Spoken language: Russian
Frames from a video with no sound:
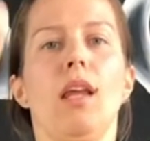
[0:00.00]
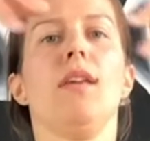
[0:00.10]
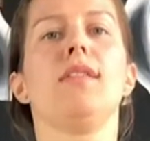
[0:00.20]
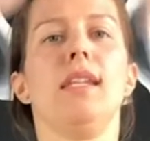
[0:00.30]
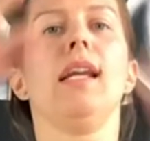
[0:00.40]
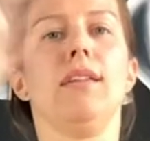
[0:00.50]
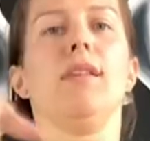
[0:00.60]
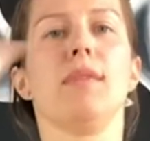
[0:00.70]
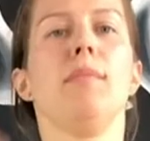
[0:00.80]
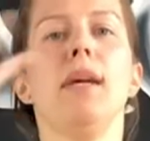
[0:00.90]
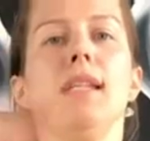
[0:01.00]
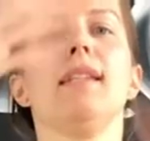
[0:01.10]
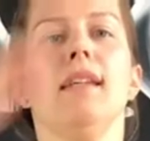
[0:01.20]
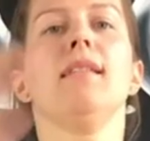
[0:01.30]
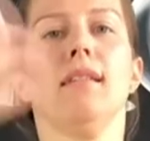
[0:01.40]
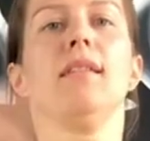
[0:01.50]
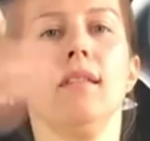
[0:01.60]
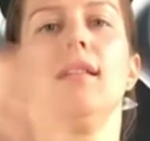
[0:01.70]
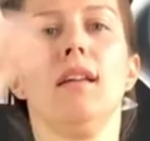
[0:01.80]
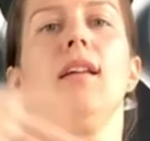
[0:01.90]
Встряхиваем запястье,
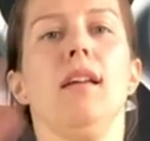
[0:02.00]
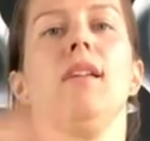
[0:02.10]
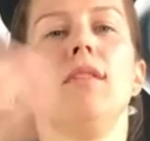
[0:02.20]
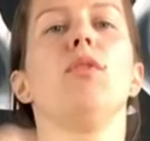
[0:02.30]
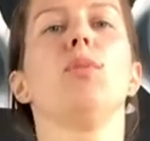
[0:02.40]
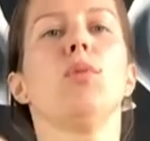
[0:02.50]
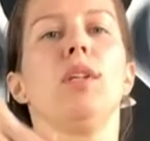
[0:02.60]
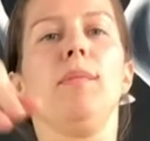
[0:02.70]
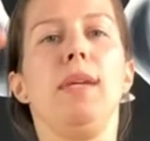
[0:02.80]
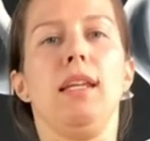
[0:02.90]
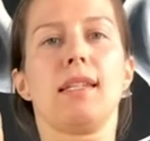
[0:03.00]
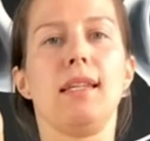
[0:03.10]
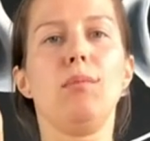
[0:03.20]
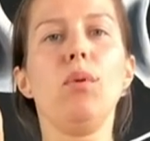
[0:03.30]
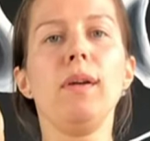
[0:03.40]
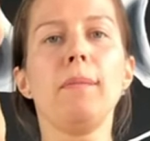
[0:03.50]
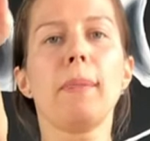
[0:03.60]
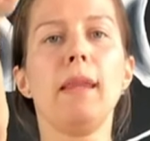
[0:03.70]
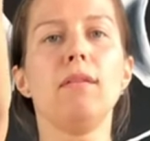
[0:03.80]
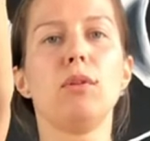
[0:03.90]
выводим руки перед собой
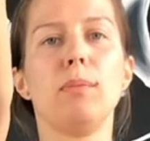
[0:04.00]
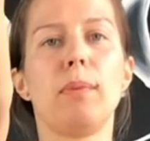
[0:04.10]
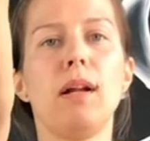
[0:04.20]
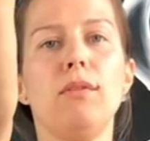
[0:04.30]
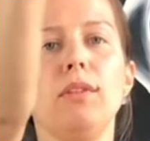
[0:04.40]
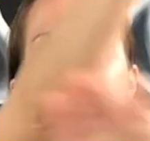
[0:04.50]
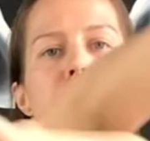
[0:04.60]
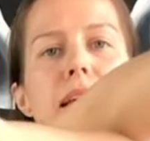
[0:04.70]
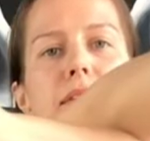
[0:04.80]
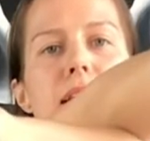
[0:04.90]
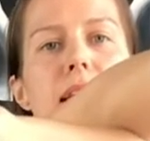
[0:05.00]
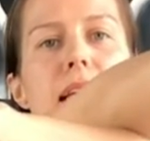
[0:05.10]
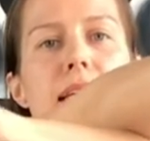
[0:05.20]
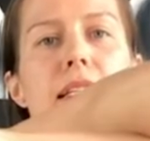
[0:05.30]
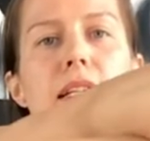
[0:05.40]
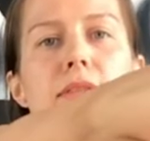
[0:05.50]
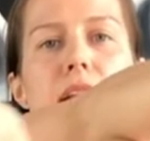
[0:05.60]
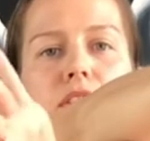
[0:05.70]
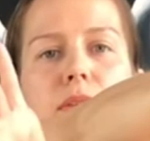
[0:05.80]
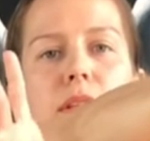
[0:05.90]
и выводим правую над левой, скрестно
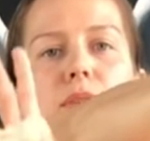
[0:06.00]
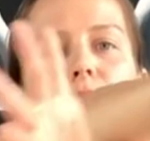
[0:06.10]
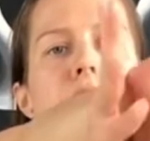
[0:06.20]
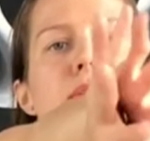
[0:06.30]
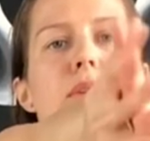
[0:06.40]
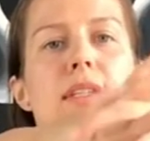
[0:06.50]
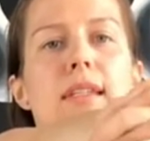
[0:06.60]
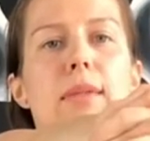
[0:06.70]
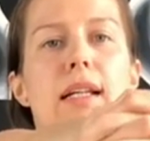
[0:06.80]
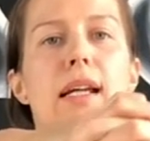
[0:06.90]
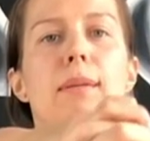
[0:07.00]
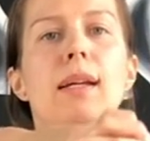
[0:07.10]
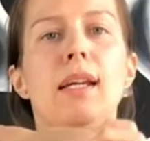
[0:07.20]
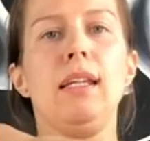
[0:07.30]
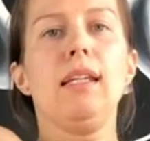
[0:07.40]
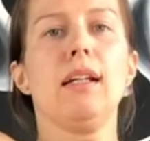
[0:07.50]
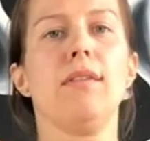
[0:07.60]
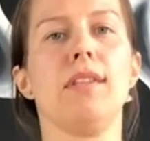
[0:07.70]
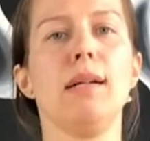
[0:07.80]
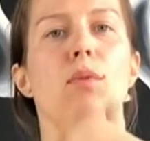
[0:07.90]
разворачиваем. Ладонь к ладони, собираем их
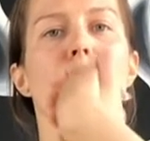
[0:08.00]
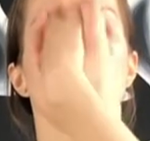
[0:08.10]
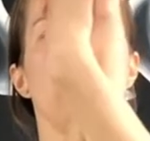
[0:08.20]
в замок.